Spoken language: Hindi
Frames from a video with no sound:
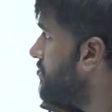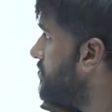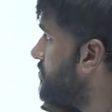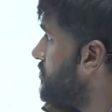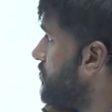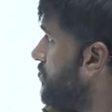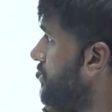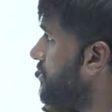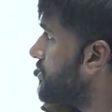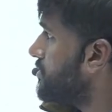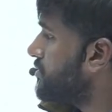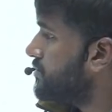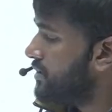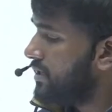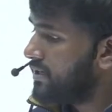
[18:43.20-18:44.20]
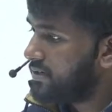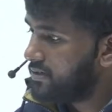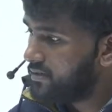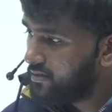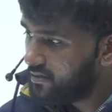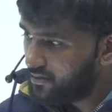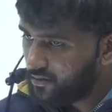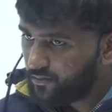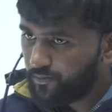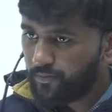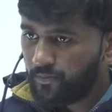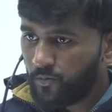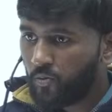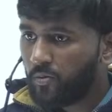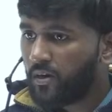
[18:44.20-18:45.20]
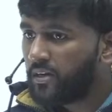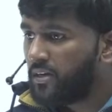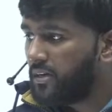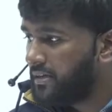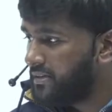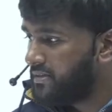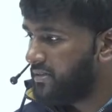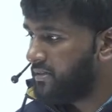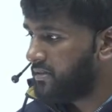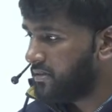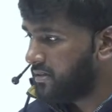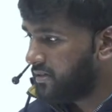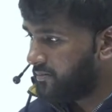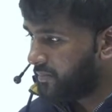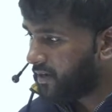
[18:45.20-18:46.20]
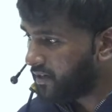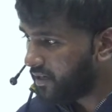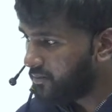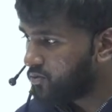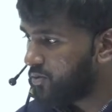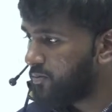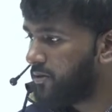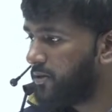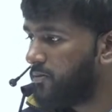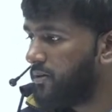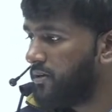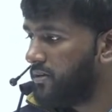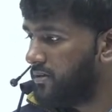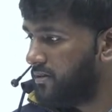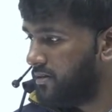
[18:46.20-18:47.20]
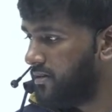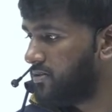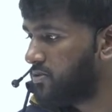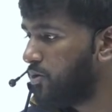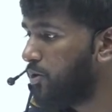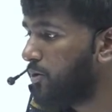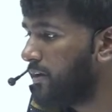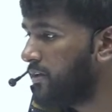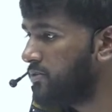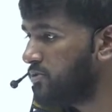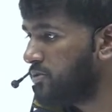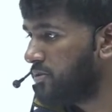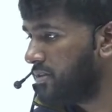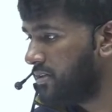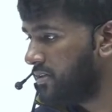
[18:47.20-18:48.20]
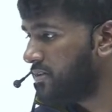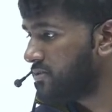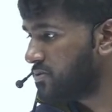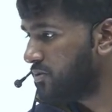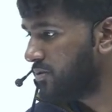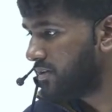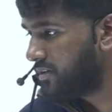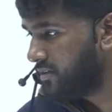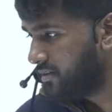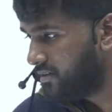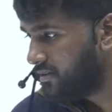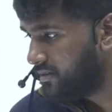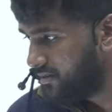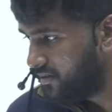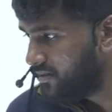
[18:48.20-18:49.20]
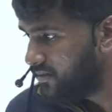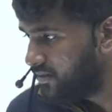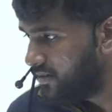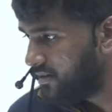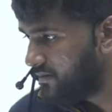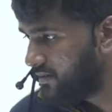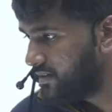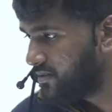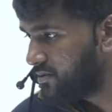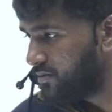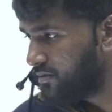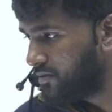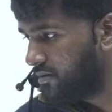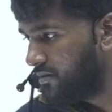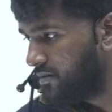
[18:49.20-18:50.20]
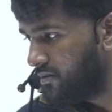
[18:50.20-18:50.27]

शौक तो यार डुबाना किसी अंदर के पानी एब्जॉर्ब करवाना हाँ सॉकिंग जो होती है ना सॉकिंग हाँ हाँ वही सॉक